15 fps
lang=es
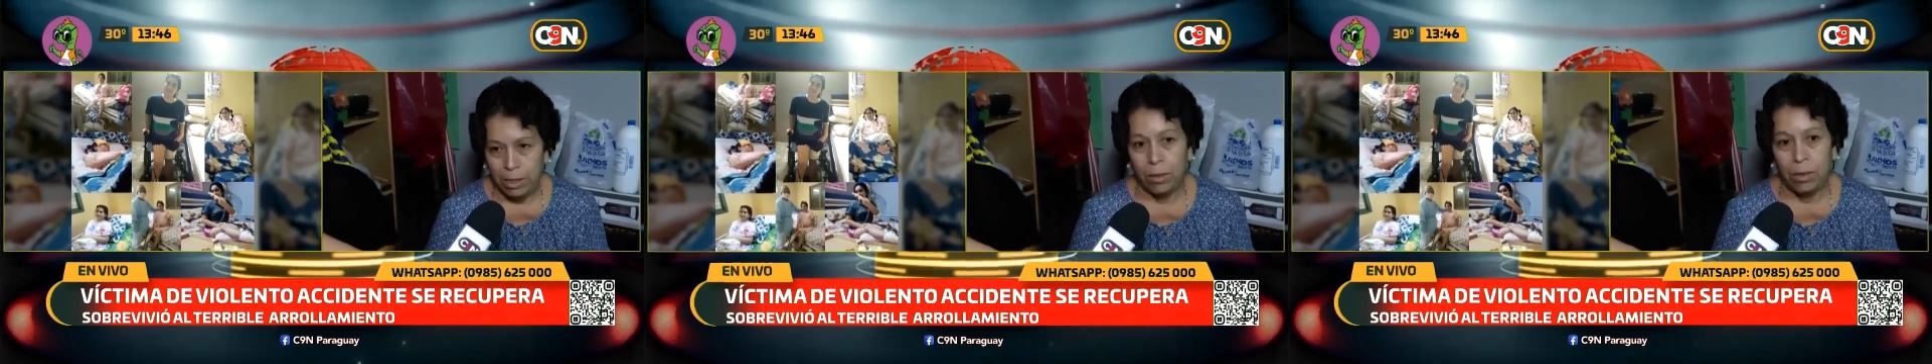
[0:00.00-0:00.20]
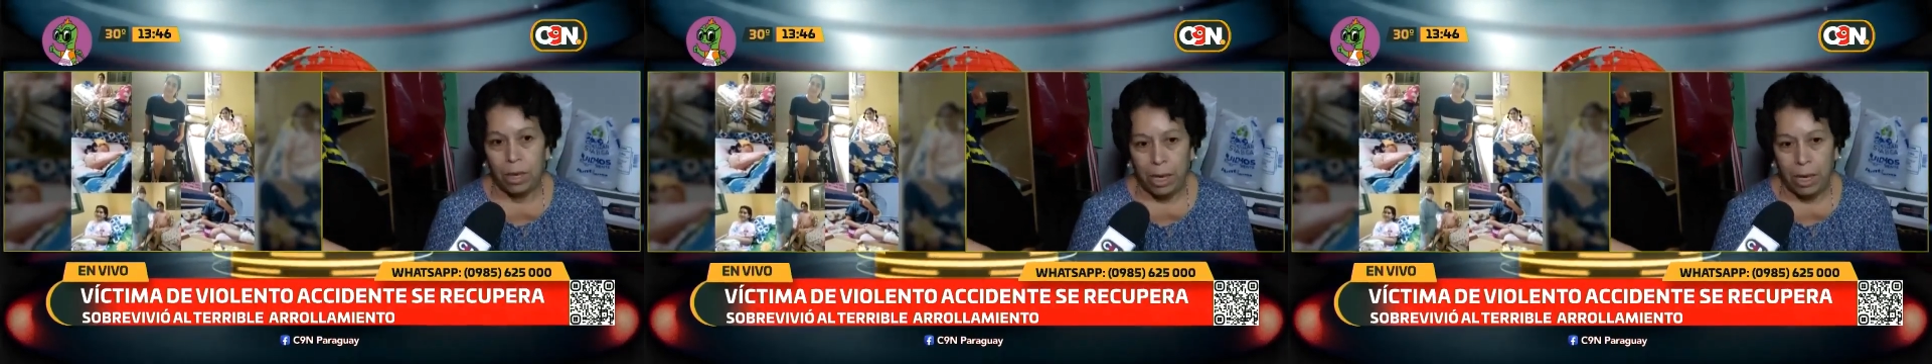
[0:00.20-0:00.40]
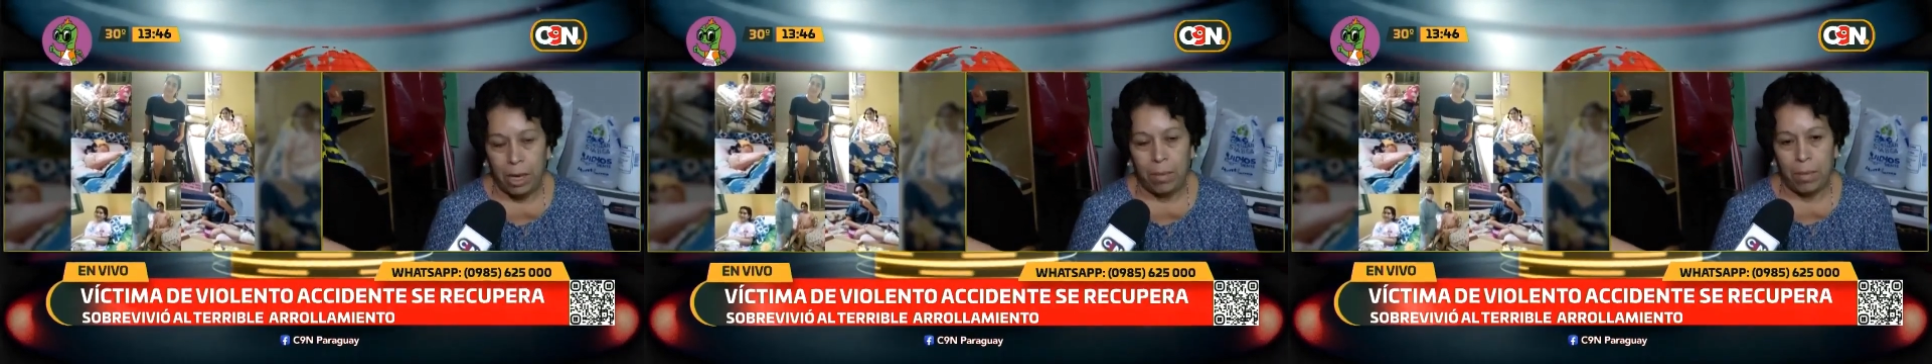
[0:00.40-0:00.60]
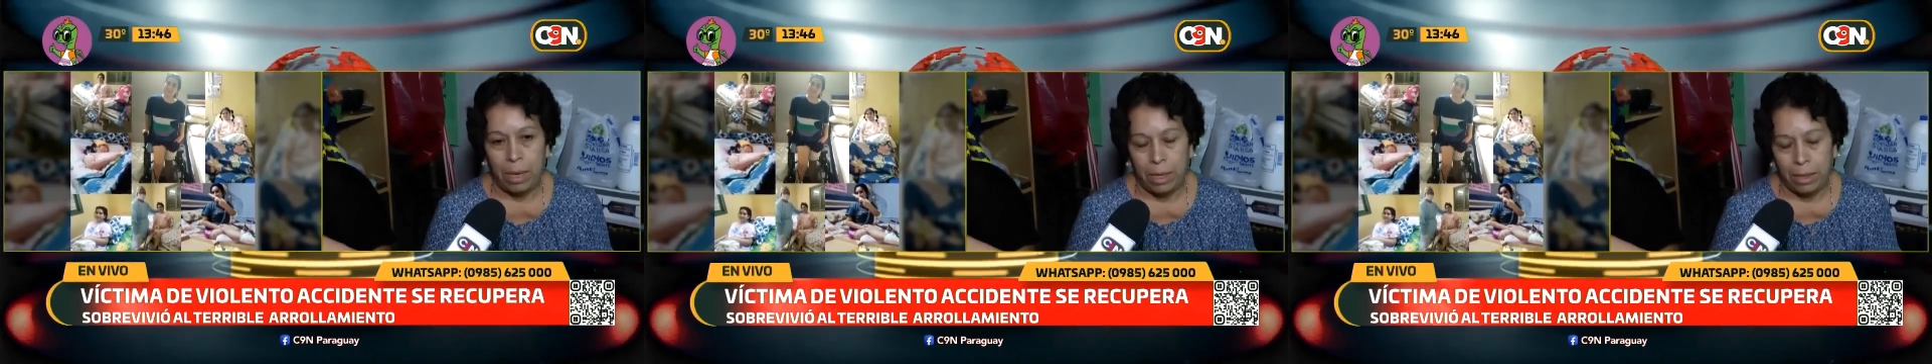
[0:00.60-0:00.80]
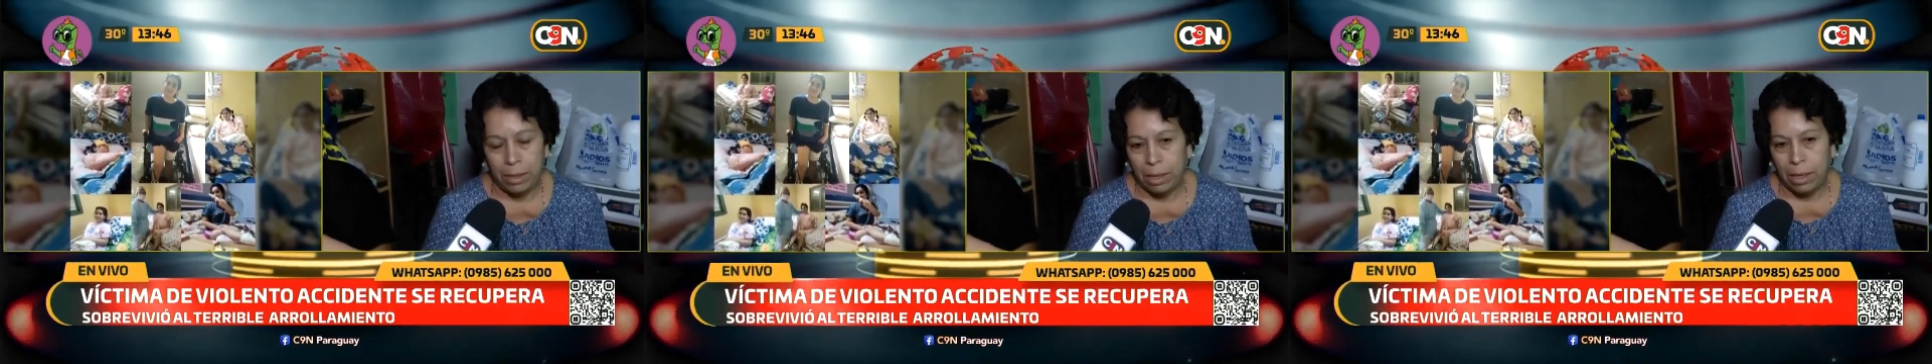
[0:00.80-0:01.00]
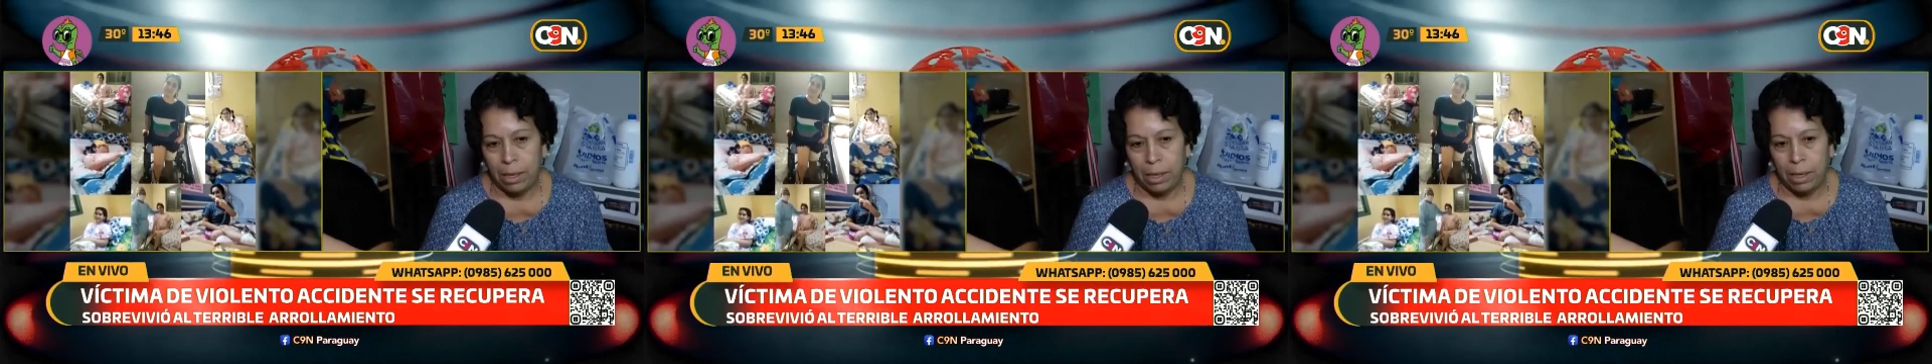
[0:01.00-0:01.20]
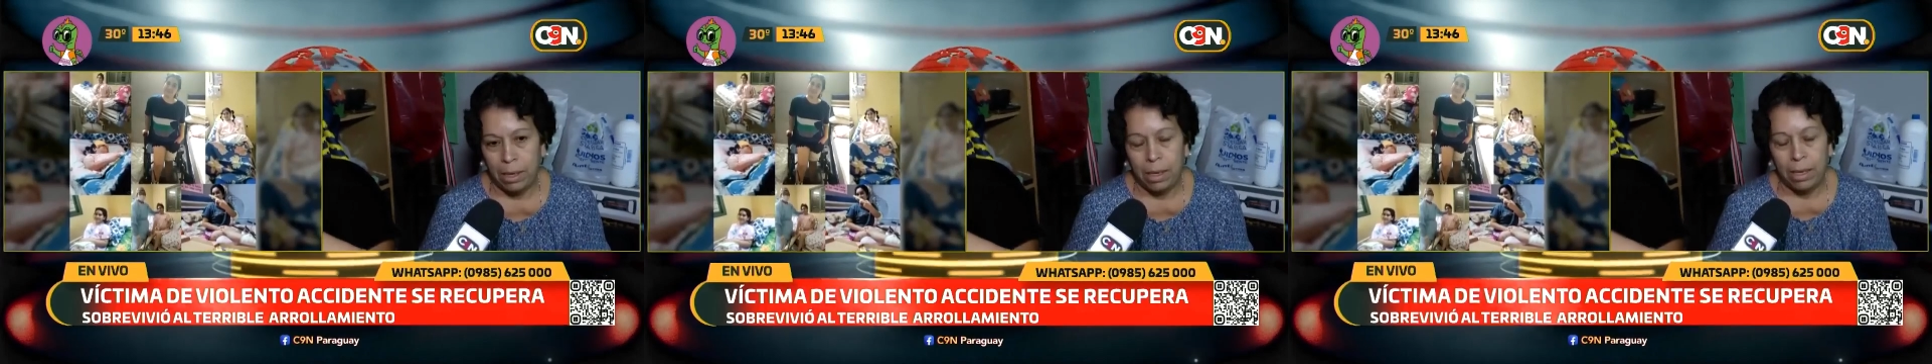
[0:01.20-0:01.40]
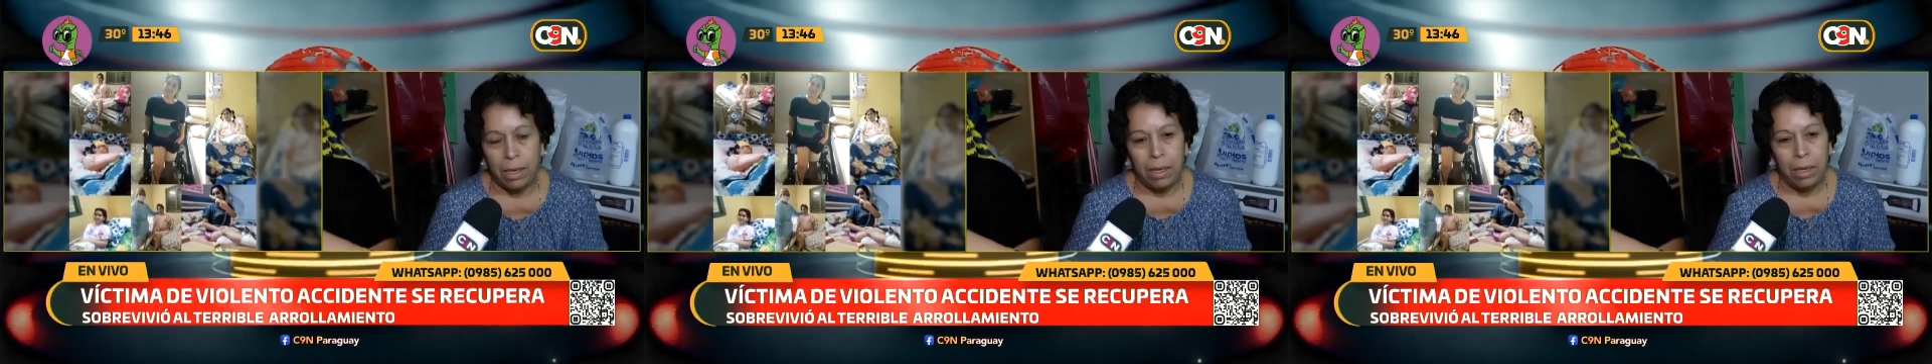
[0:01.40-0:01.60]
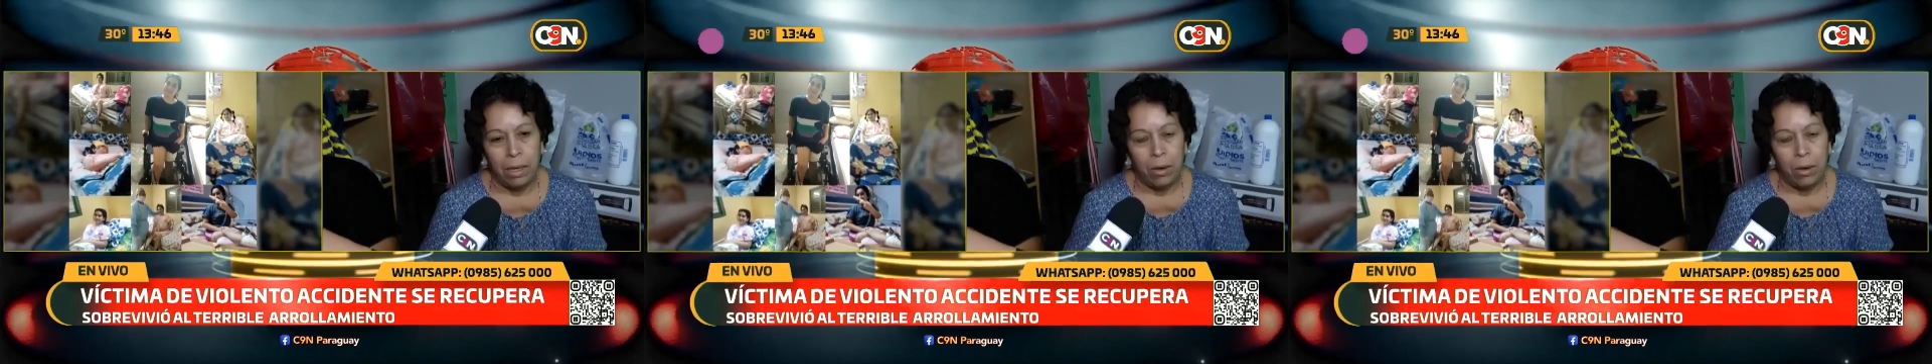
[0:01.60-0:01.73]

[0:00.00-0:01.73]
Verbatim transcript: cirugía más que